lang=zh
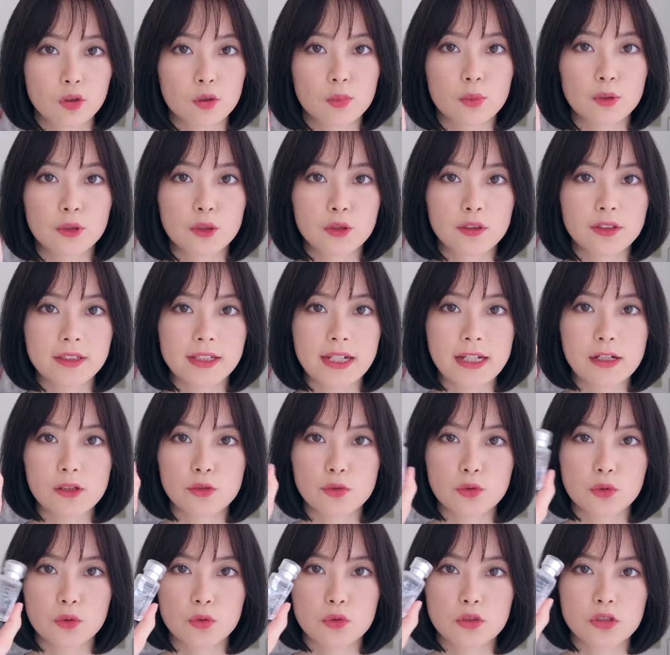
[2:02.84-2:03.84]
多朋友应该有
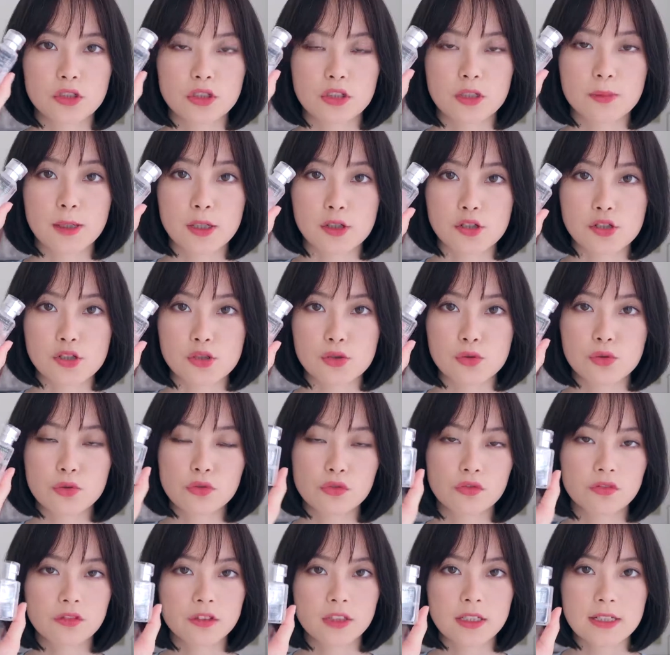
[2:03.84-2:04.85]
用过这个保湿
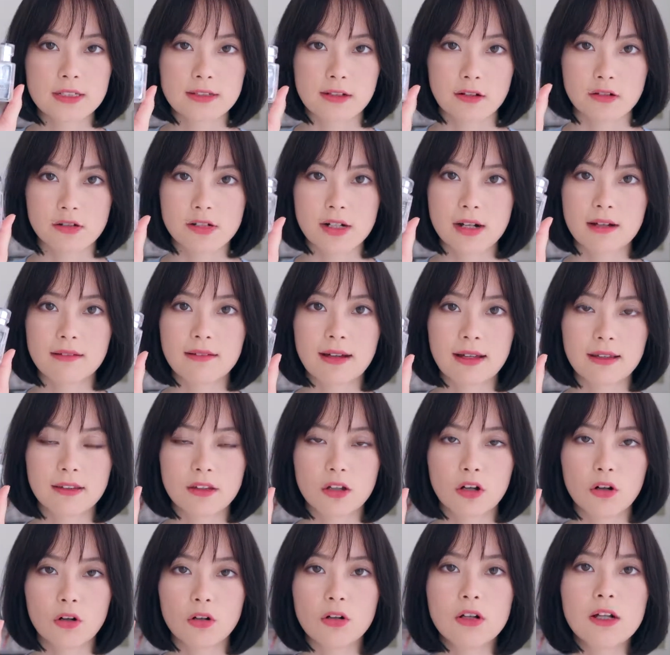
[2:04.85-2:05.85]
护肤的角鲨烷
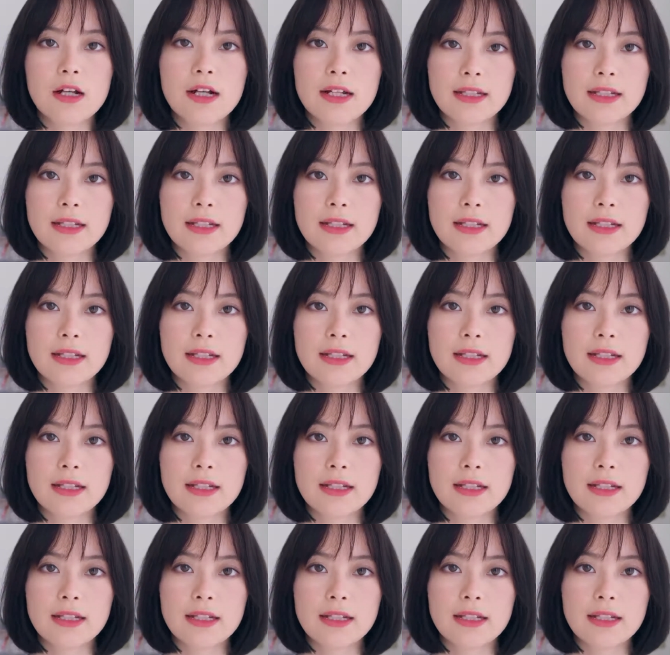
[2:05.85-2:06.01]
油，